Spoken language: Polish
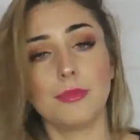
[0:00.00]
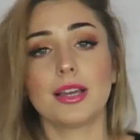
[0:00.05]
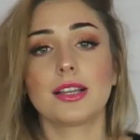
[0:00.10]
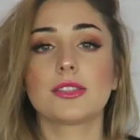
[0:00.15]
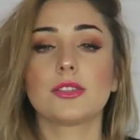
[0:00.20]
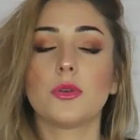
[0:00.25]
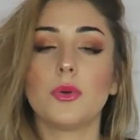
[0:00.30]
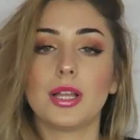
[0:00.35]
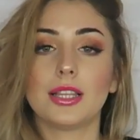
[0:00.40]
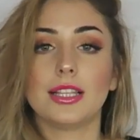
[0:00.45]

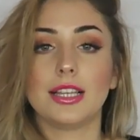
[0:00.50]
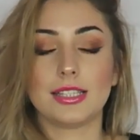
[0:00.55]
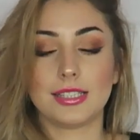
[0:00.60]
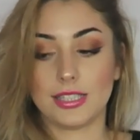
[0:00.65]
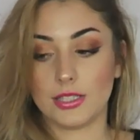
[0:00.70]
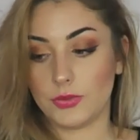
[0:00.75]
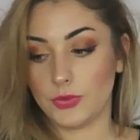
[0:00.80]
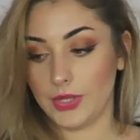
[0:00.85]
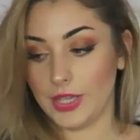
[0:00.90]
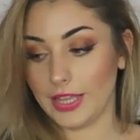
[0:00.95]
bardzo ładna
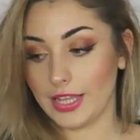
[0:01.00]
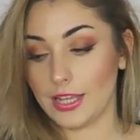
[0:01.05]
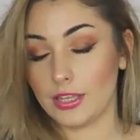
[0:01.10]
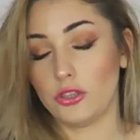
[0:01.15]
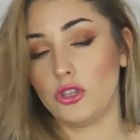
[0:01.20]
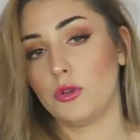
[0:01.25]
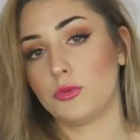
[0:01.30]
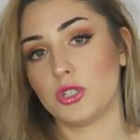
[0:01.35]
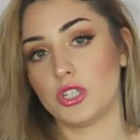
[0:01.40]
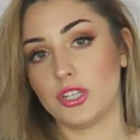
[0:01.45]
jest ta
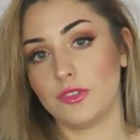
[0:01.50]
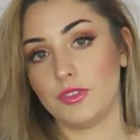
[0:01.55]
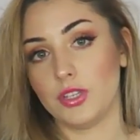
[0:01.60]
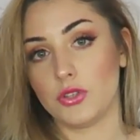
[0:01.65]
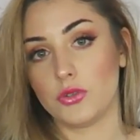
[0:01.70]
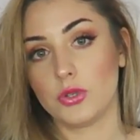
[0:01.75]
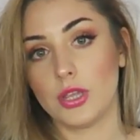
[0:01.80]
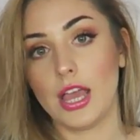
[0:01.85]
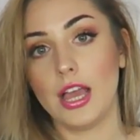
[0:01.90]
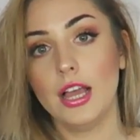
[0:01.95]
sukienka, dobrze się w
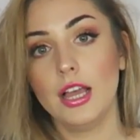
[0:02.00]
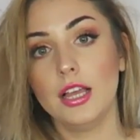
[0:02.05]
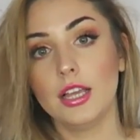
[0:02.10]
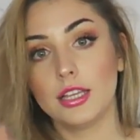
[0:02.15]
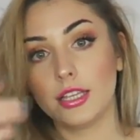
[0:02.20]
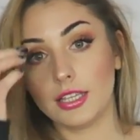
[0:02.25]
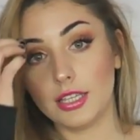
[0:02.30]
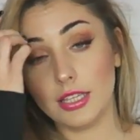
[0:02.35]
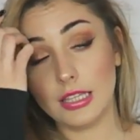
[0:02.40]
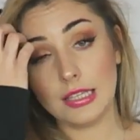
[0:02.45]
niej czuję
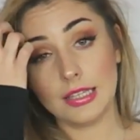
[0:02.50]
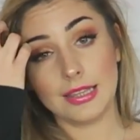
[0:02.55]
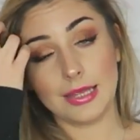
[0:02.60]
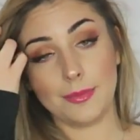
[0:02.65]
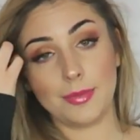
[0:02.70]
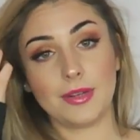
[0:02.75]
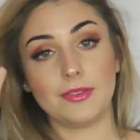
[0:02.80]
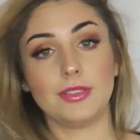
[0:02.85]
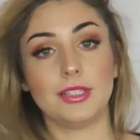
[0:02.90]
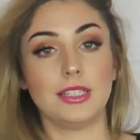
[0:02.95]
i
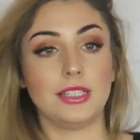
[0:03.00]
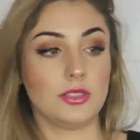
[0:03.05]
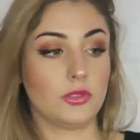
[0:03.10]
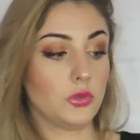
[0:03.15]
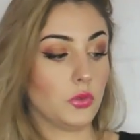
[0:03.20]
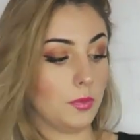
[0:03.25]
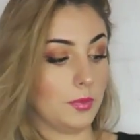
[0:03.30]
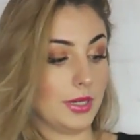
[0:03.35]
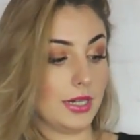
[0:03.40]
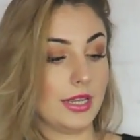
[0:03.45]
naprawdę
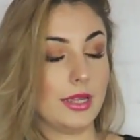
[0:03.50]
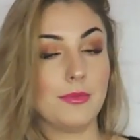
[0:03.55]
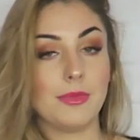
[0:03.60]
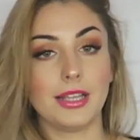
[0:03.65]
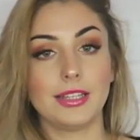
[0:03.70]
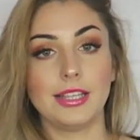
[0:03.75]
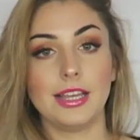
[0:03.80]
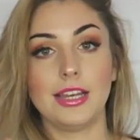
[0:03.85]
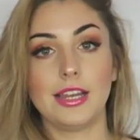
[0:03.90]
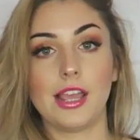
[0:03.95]
jest super. I
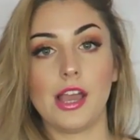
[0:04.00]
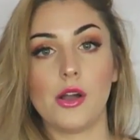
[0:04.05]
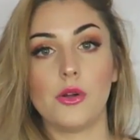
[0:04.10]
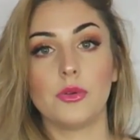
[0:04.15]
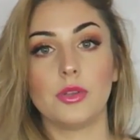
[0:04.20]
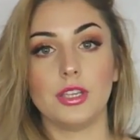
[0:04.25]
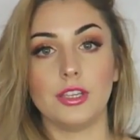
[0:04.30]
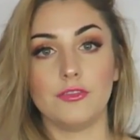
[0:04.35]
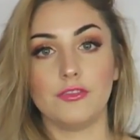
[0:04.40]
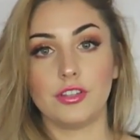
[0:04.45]

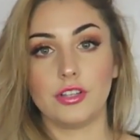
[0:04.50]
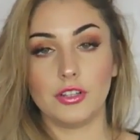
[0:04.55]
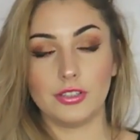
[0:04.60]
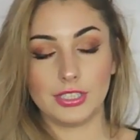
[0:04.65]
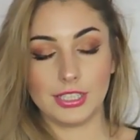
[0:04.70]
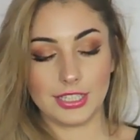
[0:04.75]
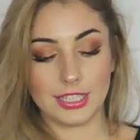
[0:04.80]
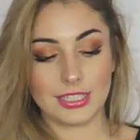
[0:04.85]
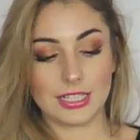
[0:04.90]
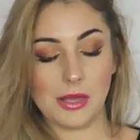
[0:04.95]
materiał, i
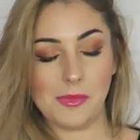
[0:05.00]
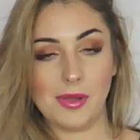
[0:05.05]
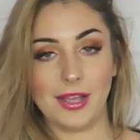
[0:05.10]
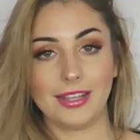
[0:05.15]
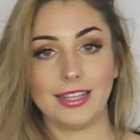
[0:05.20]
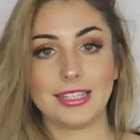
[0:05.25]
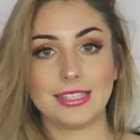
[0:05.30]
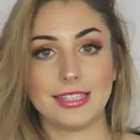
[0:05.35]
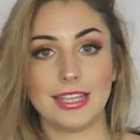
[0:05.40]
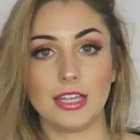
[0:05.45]
wygląda tak samo
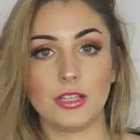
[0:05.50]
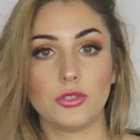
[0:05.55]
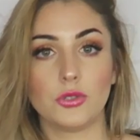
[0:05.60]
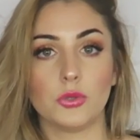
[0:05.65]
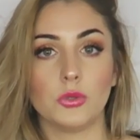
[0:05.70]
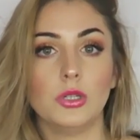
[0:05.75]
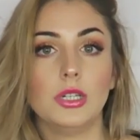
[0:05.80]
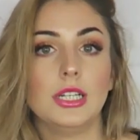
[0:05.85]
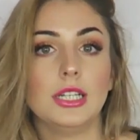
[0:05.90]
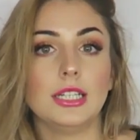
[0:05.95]
jak na
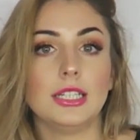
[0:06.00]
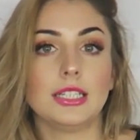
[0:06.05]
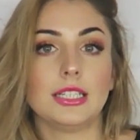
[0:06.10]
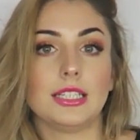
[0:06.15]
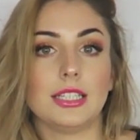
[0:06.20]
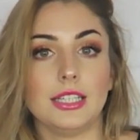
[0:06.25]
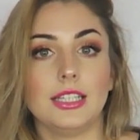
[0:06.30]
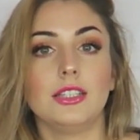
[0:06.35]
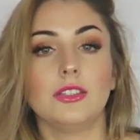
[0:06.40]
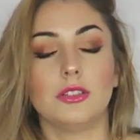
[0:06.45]
zdjęciu,
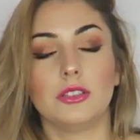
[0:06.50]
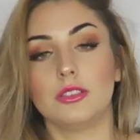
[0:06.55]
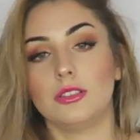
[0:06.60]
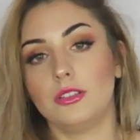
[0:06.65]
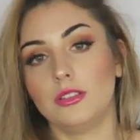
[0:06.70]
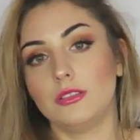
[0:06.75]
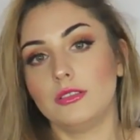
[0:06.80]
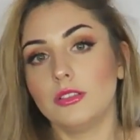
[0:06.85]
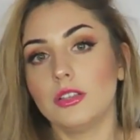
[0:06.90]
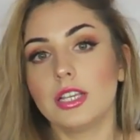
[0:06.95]
i no,
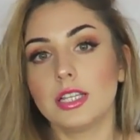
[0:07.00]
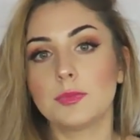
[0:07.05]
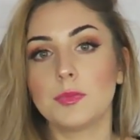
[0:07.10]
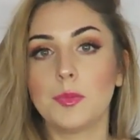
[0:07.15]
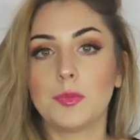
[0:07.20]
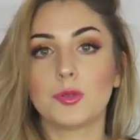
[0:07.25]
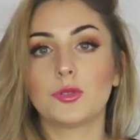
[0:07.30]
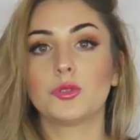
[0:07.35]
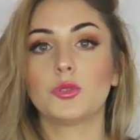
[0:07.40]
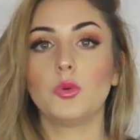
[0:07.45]
no, no jest
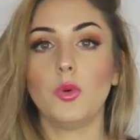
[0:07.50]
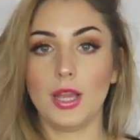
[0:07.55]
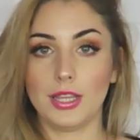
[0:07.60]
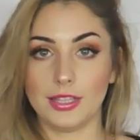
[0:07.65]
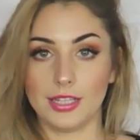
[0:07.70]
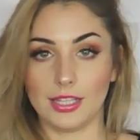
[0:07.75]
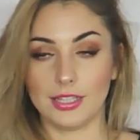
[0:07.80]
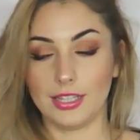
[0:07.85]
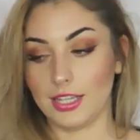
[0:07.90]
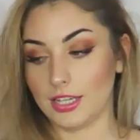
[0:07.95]
po prostu
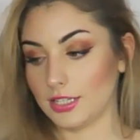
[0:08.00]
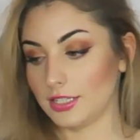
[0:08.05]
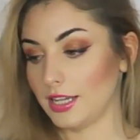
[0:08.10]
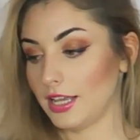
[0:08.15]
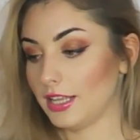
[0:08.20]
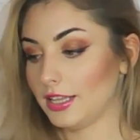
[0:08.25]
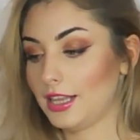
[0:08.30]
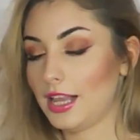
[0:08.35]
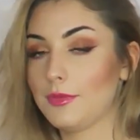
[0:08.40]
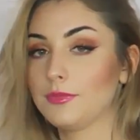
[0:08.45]
ładna, także
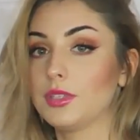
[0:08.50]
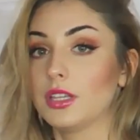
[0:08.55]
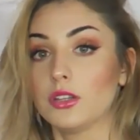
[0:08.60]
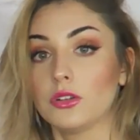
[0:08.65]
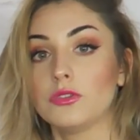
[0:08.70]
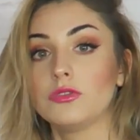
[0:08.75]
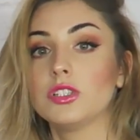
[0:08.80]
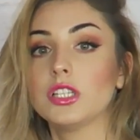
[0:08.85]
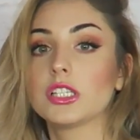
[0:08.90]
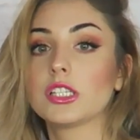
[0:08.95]
dla
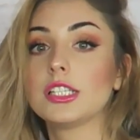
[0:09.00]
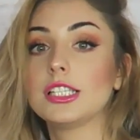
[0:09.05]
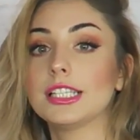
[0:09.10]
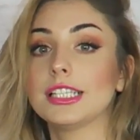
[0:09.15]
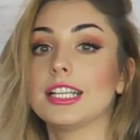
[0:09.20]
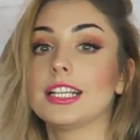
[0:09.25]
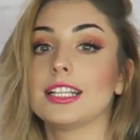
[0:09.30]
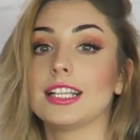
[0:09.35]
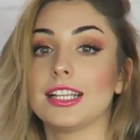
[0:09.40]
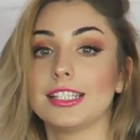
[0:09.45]
mnie również
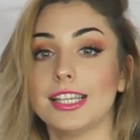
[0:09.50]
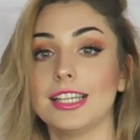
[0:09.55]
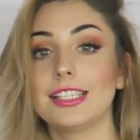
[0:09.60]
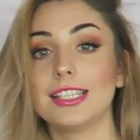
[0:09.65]
10 na